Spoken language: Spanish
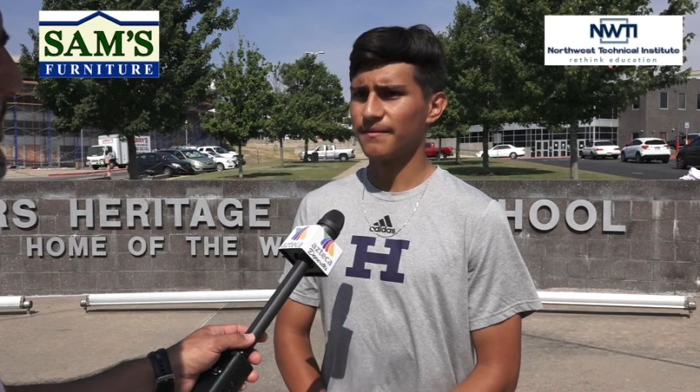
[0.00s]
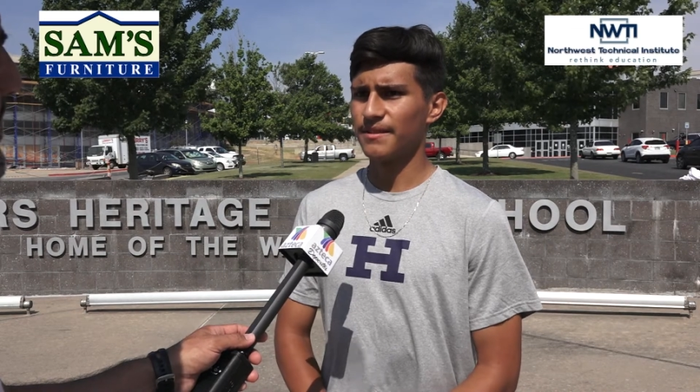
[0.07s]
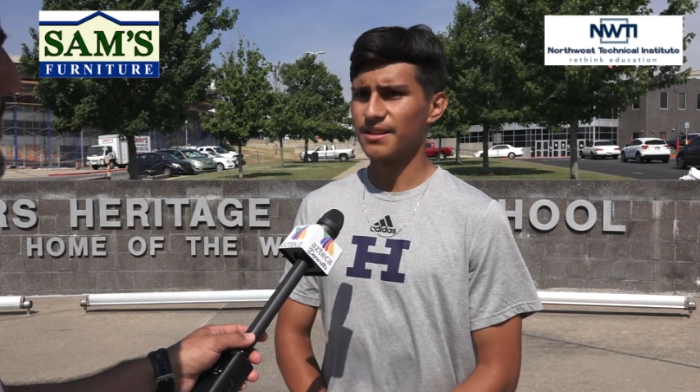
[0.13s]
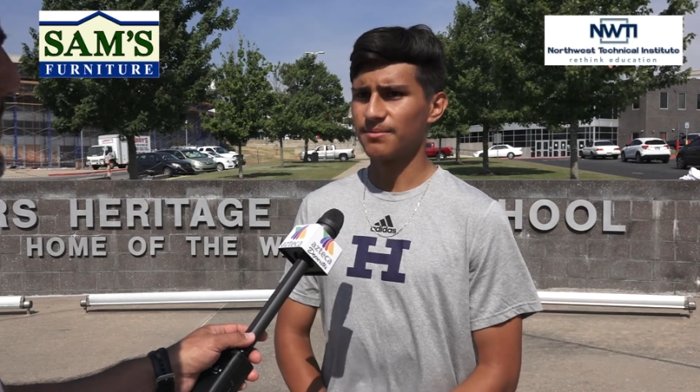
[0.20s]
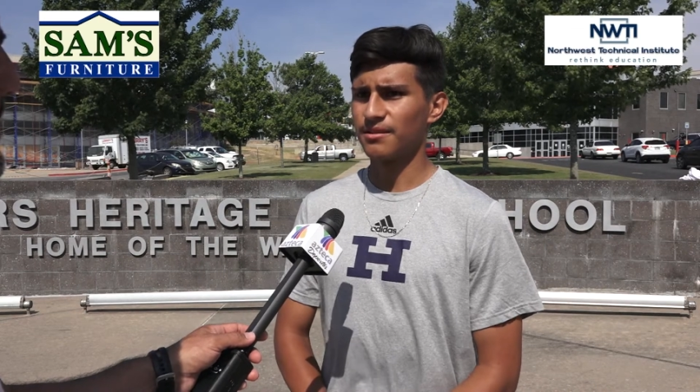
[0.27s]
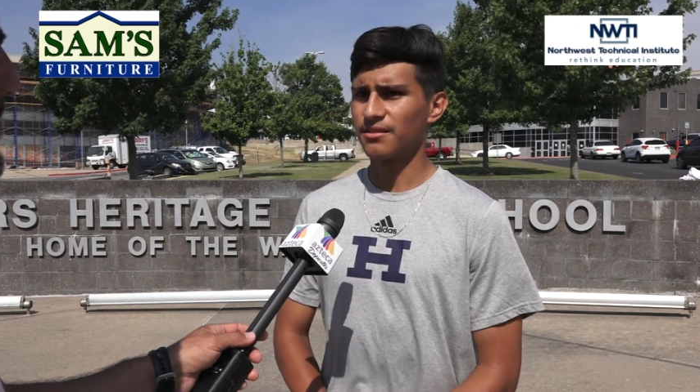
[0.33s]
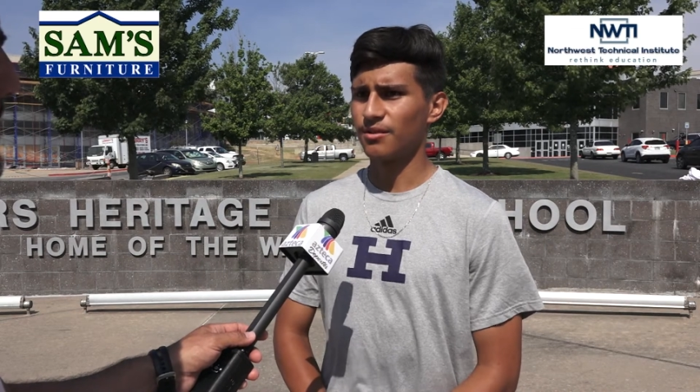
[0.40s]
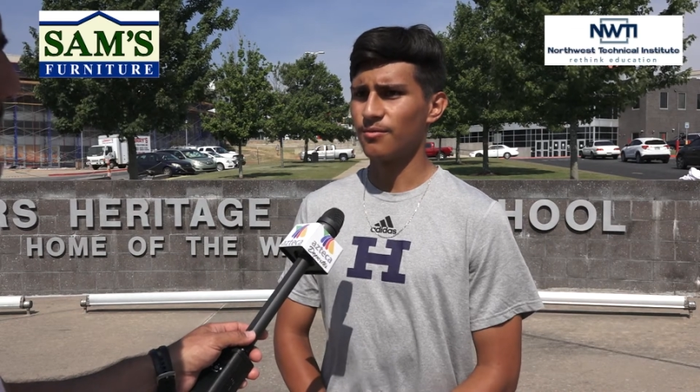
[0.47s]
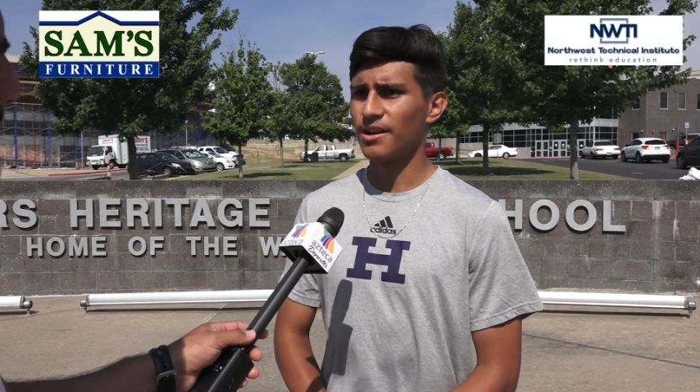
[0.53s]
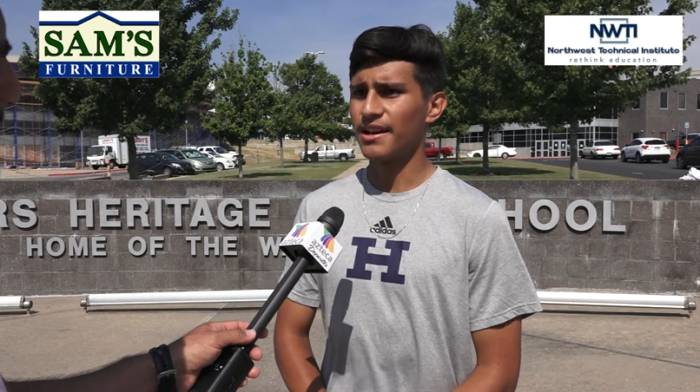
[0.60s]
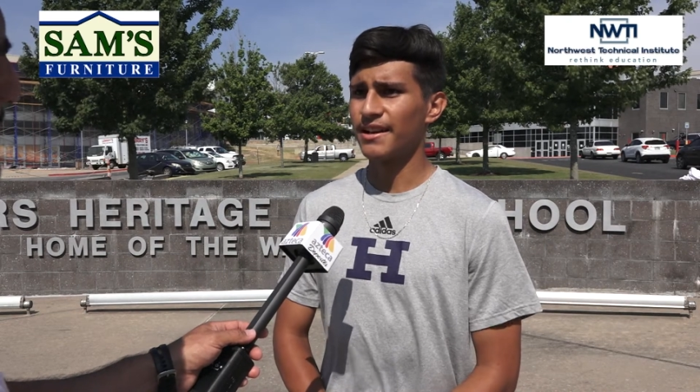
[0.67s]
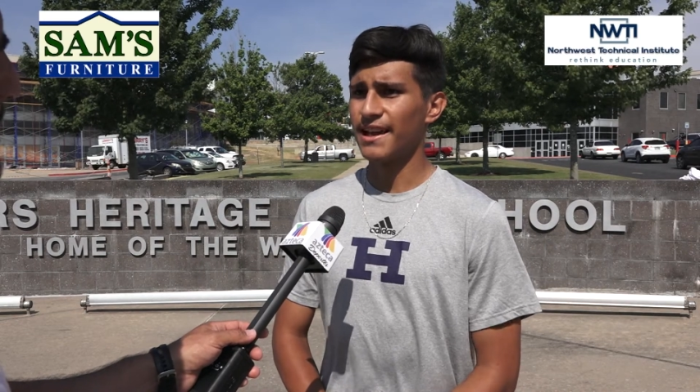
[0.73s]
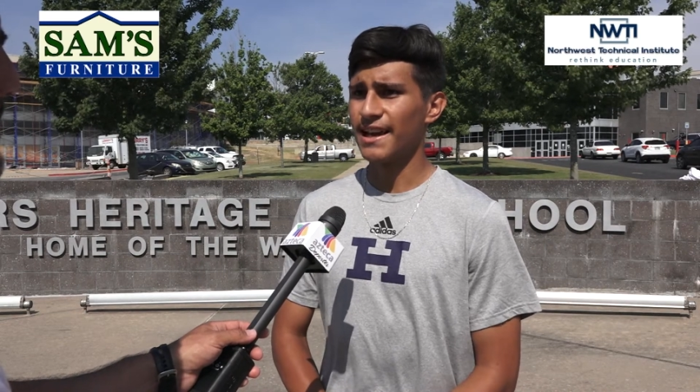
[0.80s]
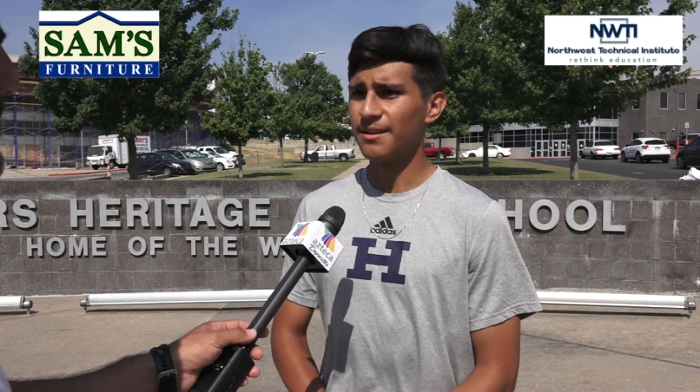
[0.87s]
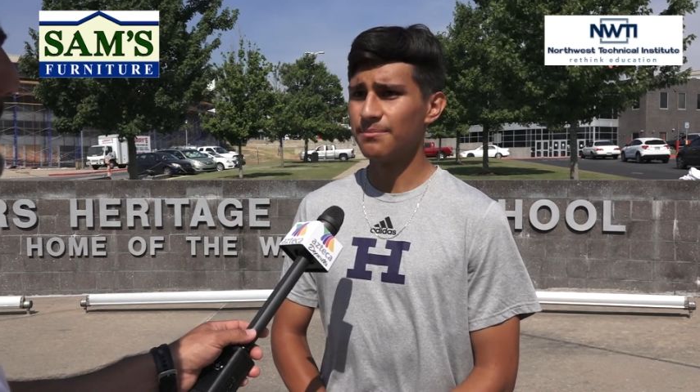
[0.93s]
y después
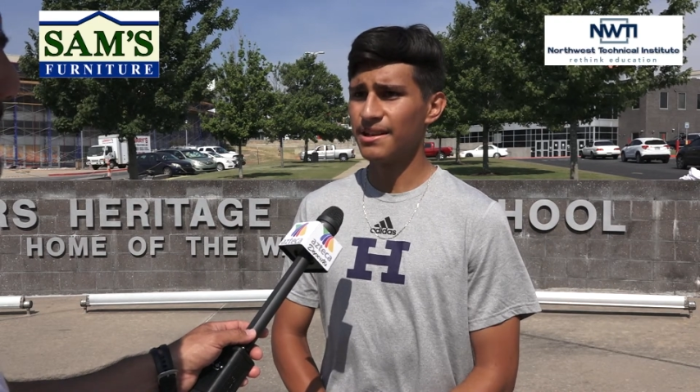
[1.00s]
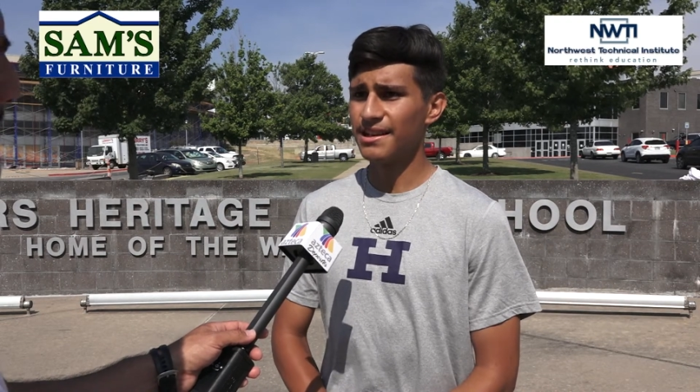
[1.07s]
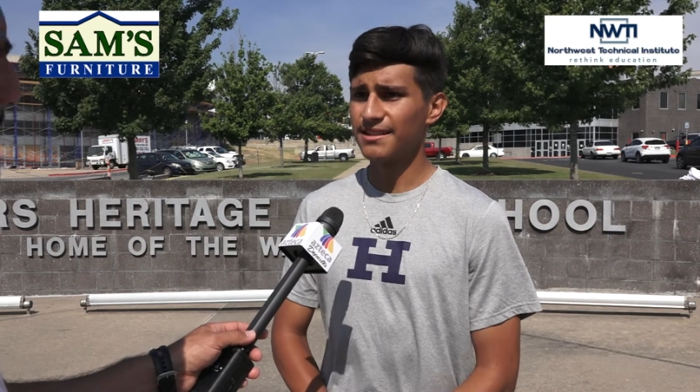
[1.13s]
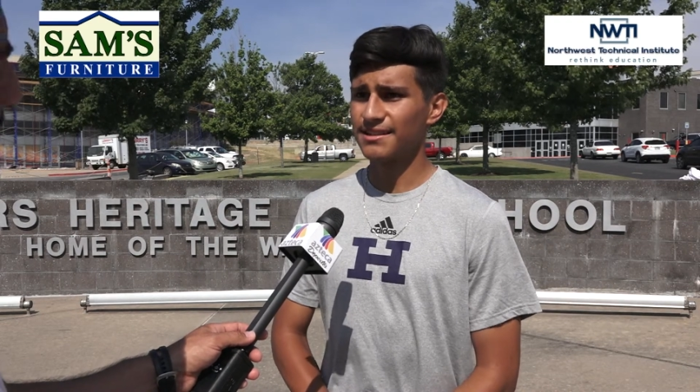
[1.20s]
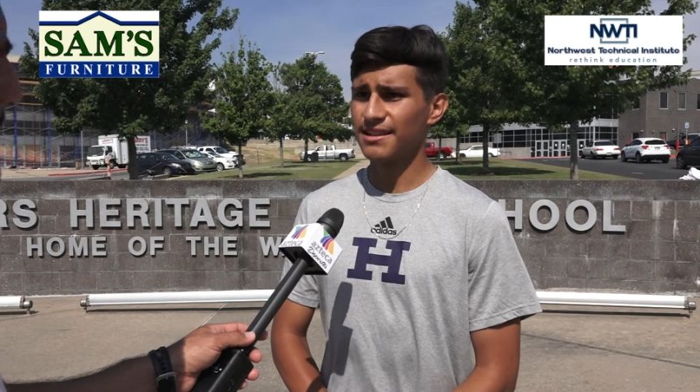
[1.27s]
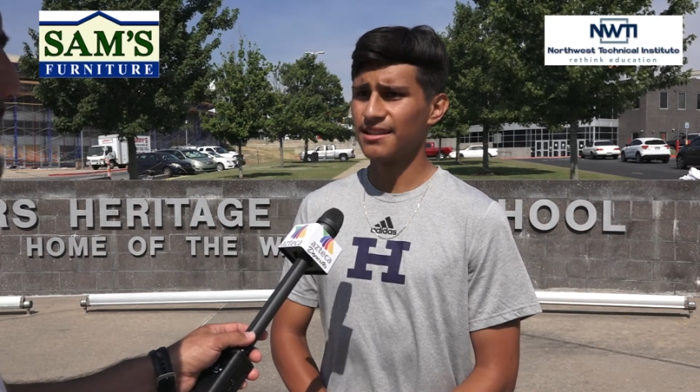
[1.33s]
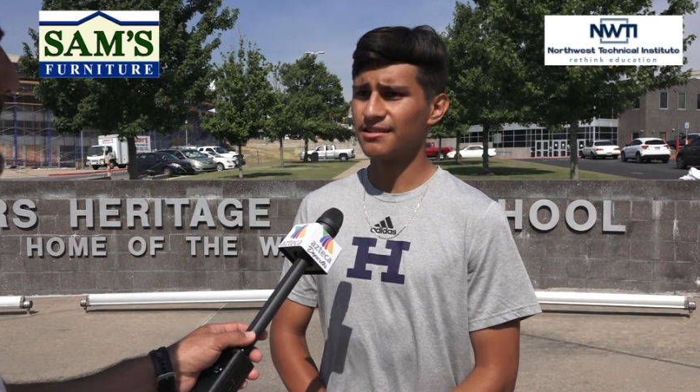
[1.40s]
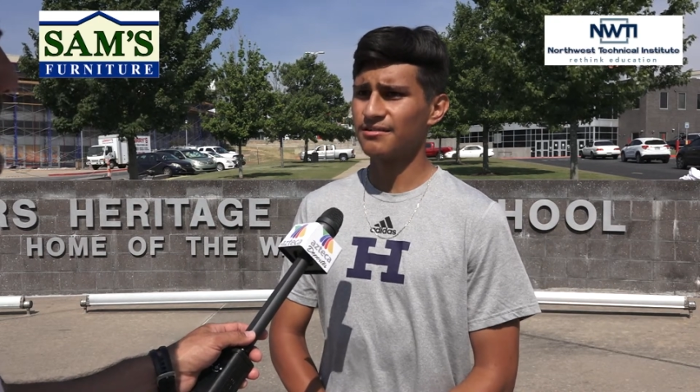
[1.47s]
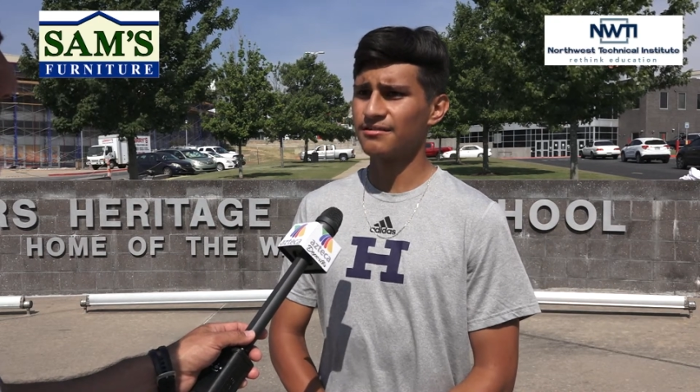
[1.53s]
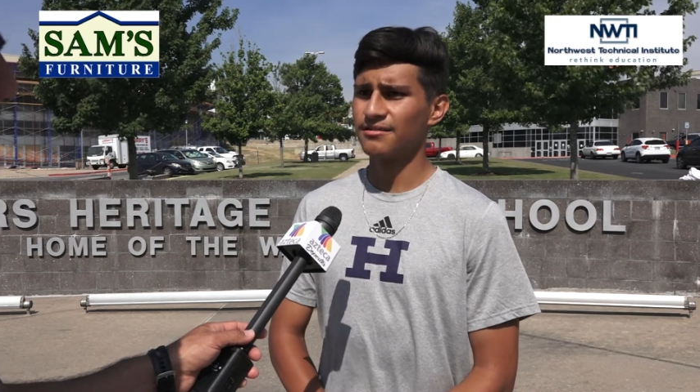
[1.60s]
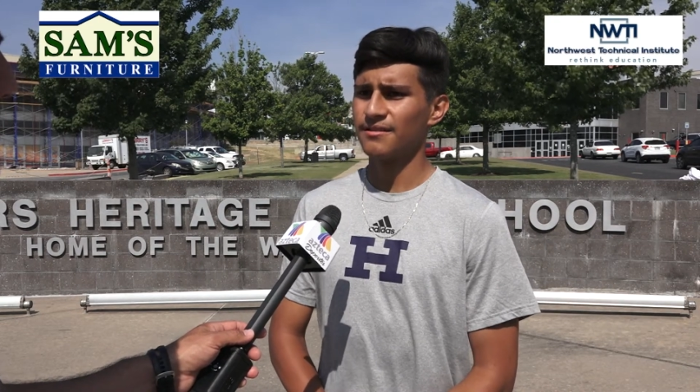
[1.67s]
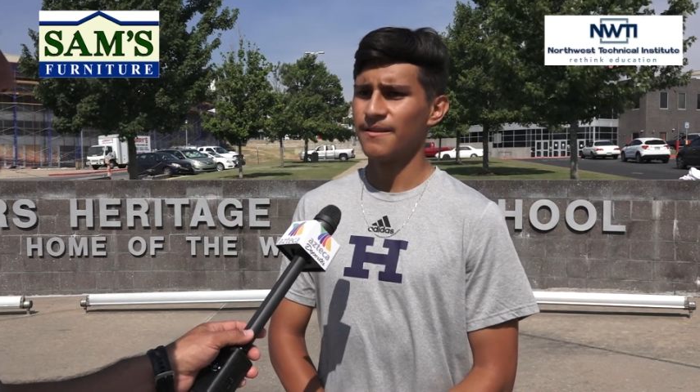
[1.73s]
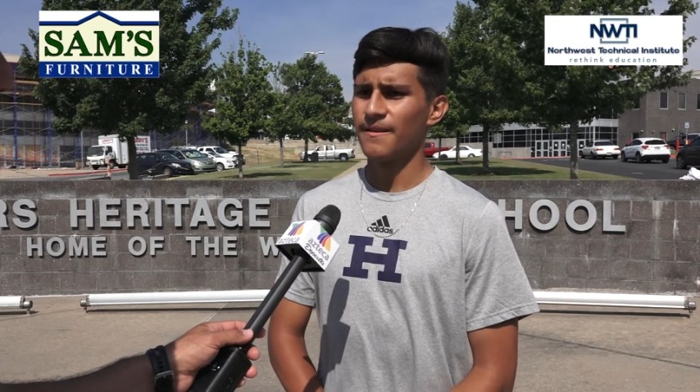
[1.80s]
aguar NPSL,